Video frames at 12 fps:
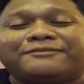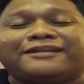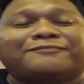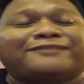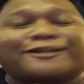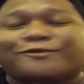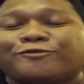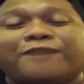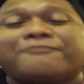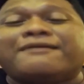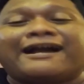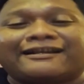Bener-bener
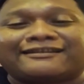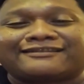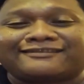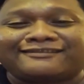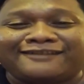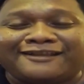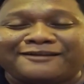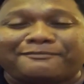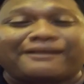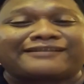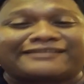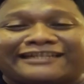gua banget.
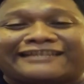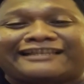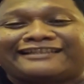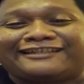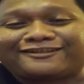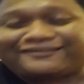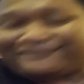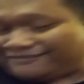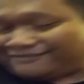Masih inget aja dok.